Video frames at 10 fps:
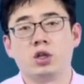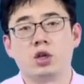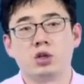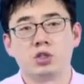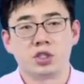得
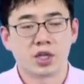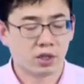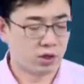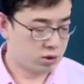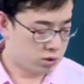到实现
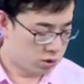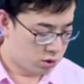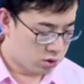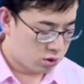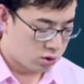的。
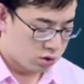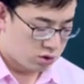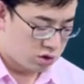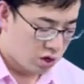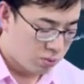这是
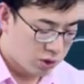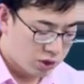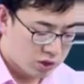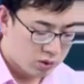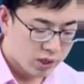成本
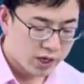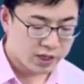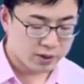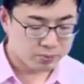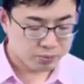的相关概
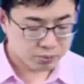念。